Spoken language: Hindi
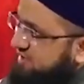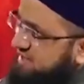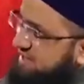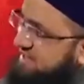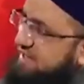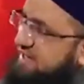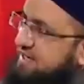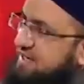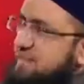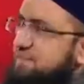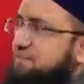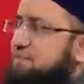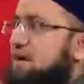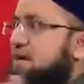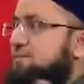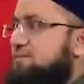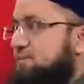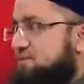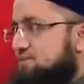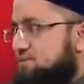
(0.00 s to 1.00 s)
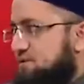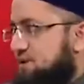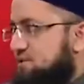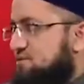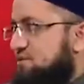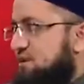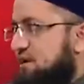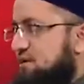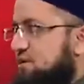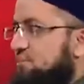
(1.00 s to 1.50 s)
ये कहकर अपना आप उससे
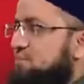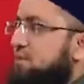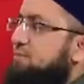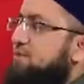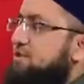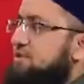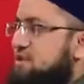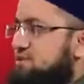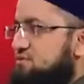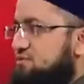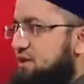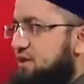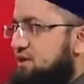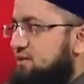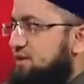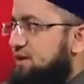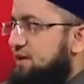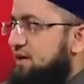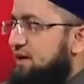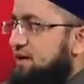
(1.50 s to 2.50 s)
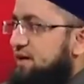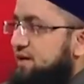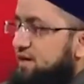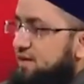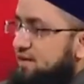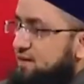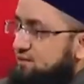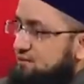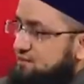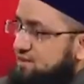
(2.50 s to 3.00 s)
छुड़ा लो अपना पीछा छुड़ा लो
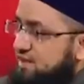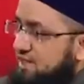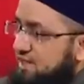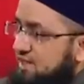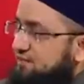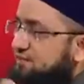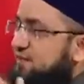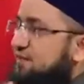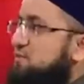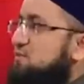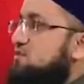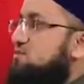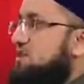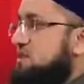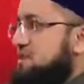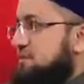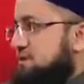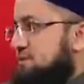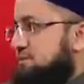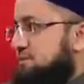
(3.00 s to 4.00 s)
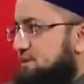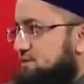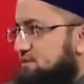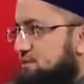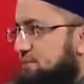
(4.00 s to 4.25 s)
यानी उसी कैफियत में उसका जवाब ना